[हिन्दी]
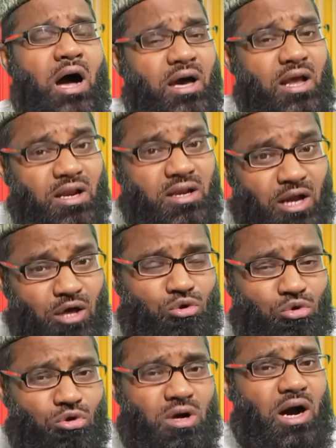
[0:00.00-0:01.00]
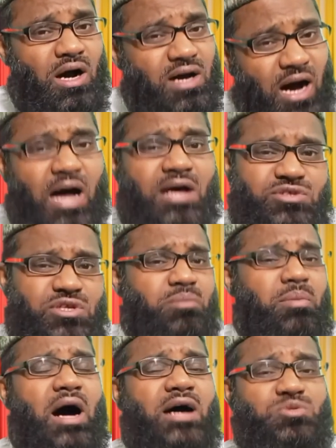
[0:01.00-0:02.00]
अगर लड़कों का ख़ास
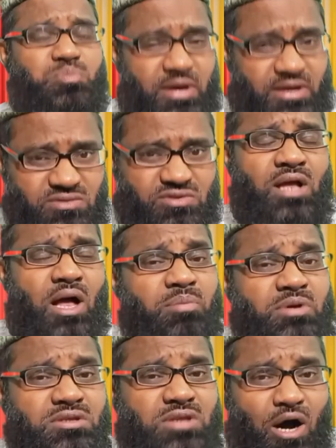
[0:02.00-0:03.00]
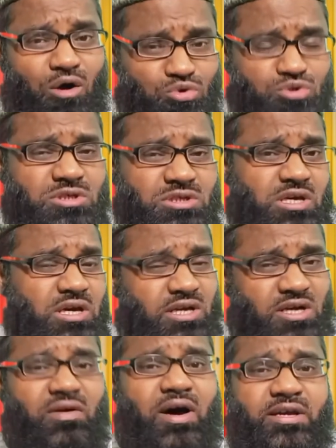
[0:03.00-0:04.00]
लिबास पहनती अभी दाऊद की एक
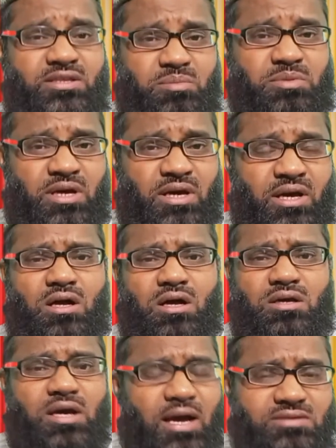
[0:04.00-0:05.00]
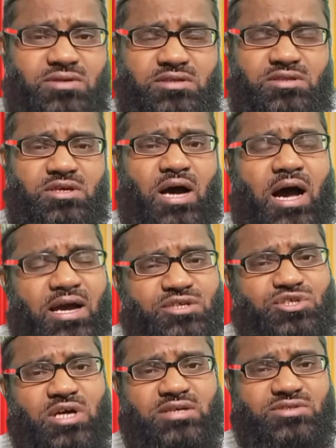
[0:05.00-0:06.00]
रिवायत में है कि हज़रत
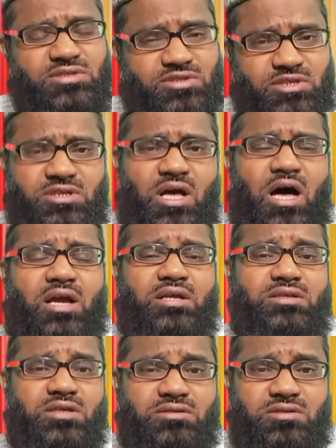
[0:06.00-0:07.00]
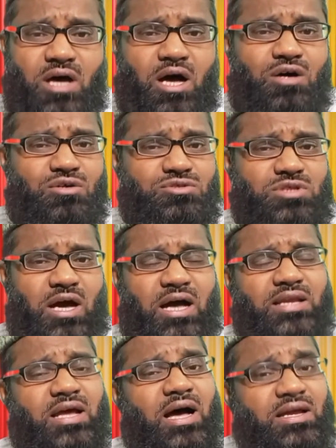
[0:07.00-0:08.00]
आयशा सिद्दीक़ा रदी अल्लाह
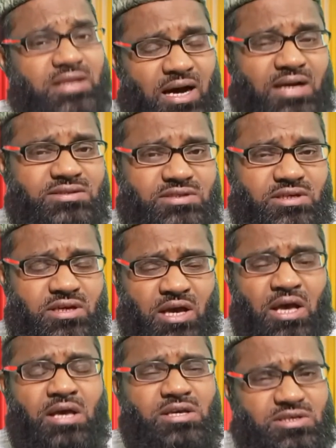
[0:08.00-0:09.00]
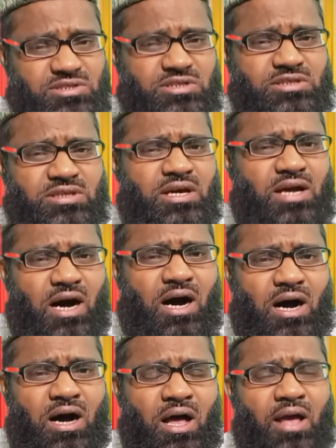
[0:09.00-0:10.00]
तहा से किसी ने
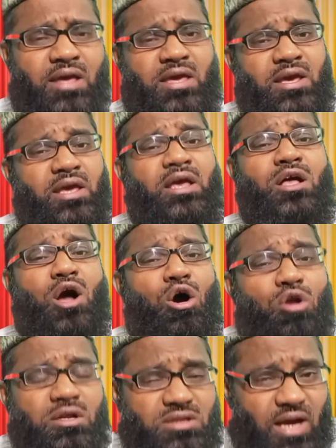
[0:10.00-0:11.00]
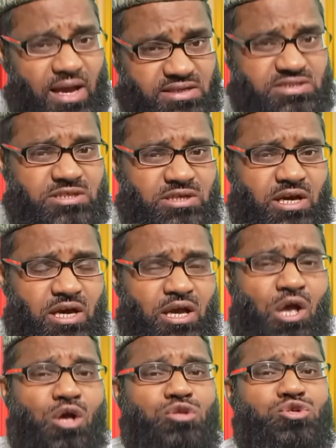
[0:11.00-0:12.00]
कहा कि एक औरत ऐसी है
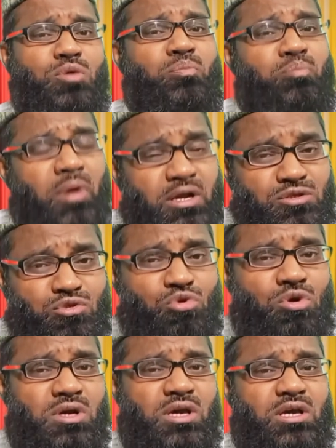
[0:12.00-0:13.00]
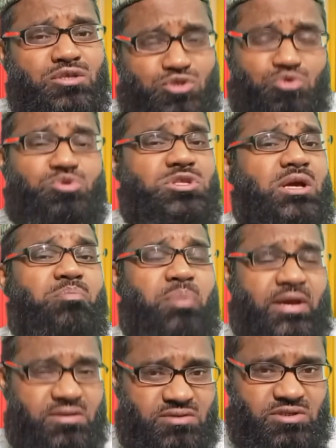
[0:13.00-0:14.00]
जो मर्दों के जूते
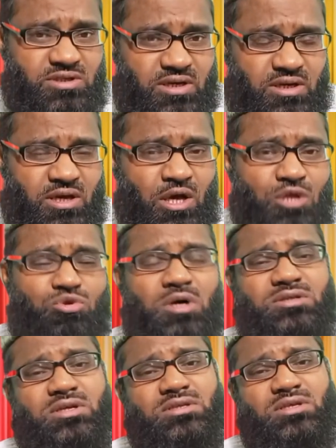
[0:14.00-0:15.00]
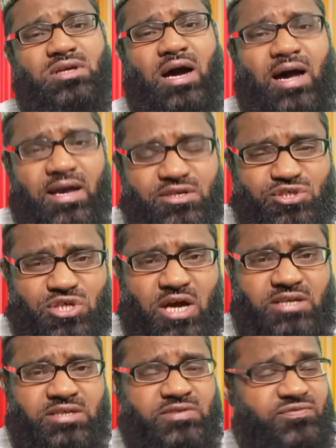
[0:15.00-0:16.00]
पहनती है तो हज़रत आयशा
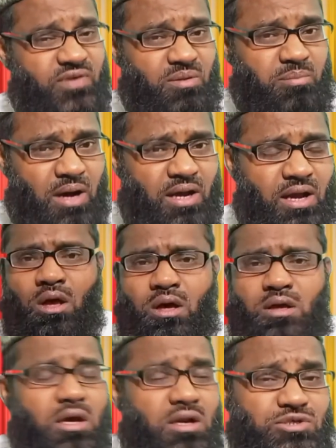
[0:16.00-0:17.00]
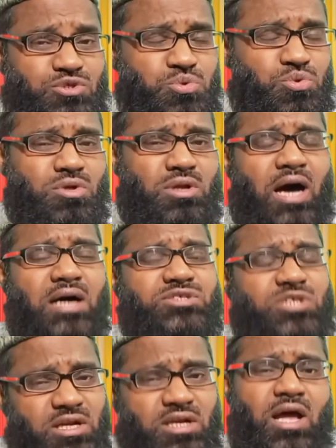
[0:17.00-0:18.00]
ने फरमाया फरमाया कि रसूलुल्लाह
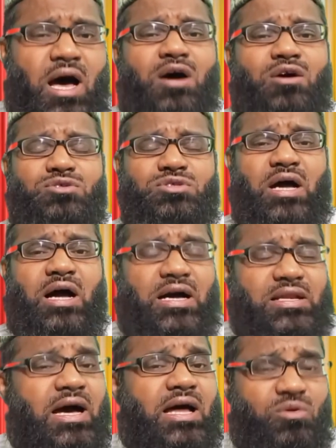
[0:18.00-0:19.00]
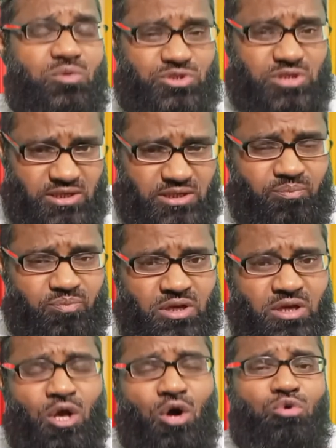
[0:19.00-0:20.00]
सल्लल्लाहु अलैहि वसल्लम
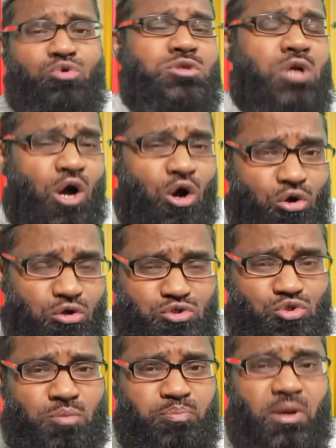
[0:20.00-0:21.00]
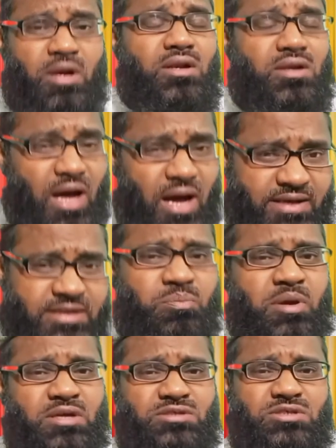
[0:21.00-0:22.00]
ने उन औरतों पर लानत
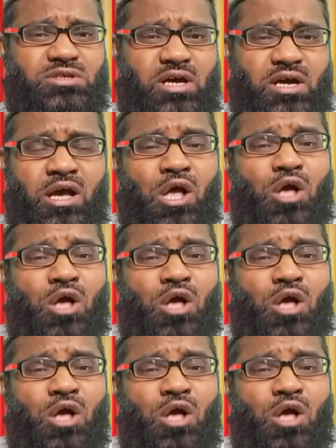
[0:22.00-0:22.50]
भेजी है